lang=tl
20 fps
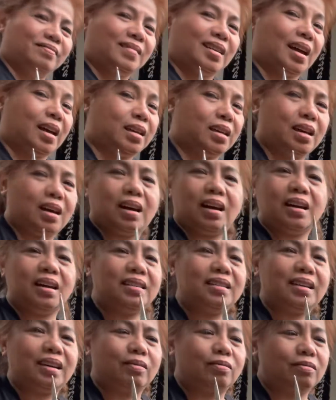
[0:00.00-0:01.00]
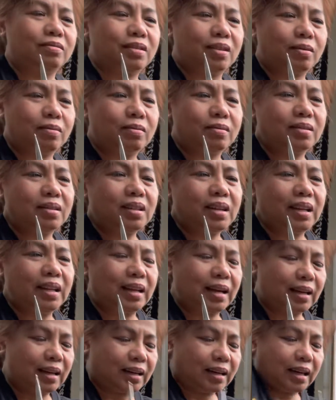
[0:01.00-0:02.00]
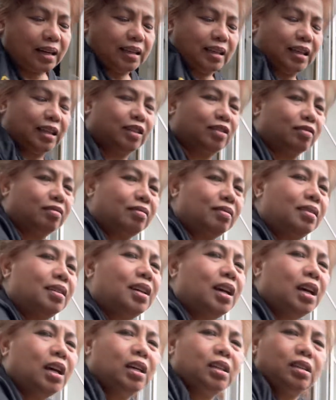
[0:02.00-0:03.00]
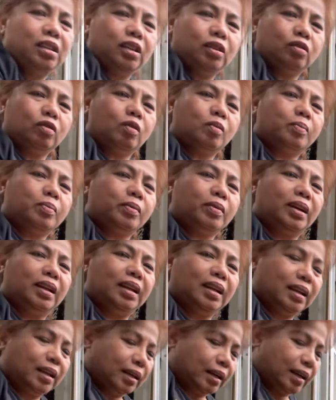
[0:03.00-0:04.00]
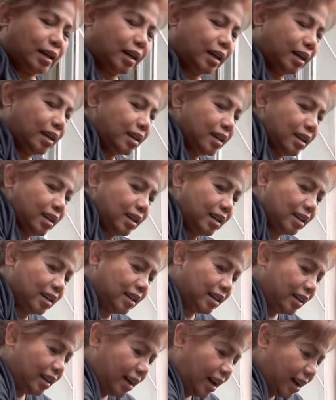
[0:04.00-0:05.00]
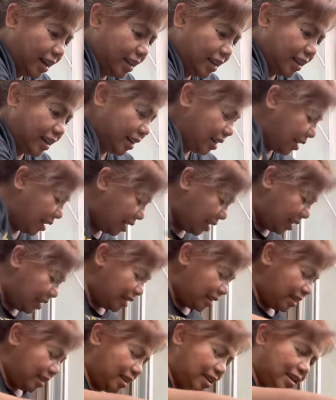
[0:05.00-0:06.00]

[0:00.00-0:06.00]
Ayan, ang una kong ilalagay dito. Dito ko po ilalagay. Ayan.